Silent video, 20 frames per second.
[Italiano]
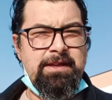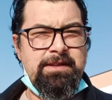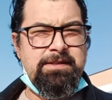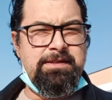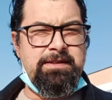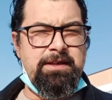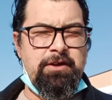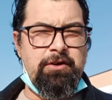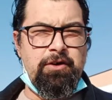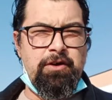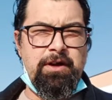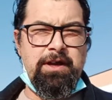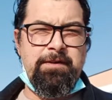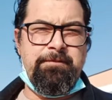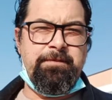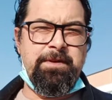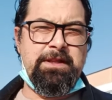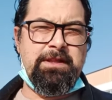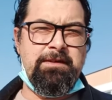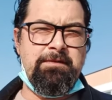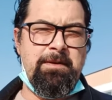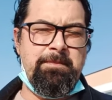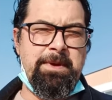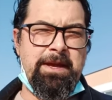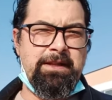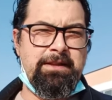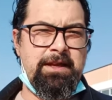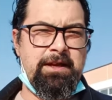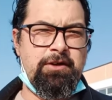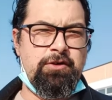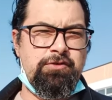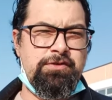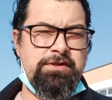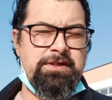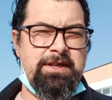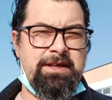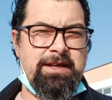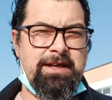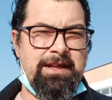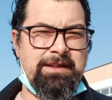siano effettivamente
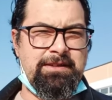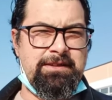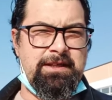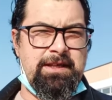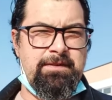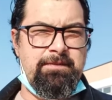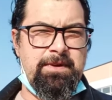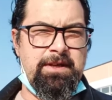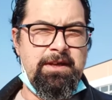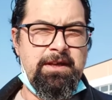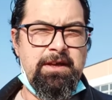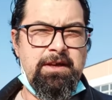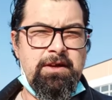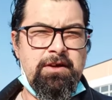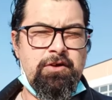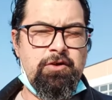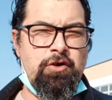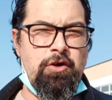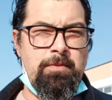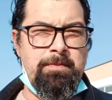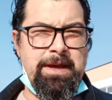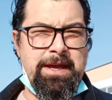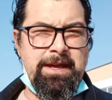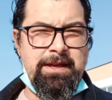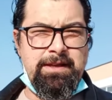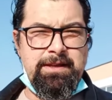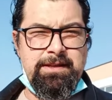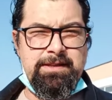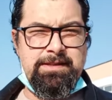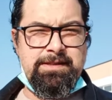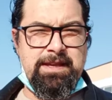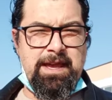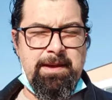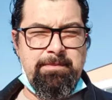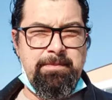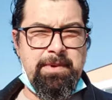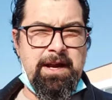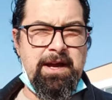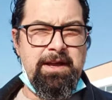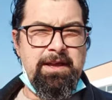così cattivi come
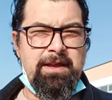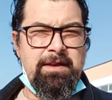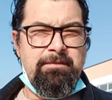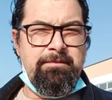sembra.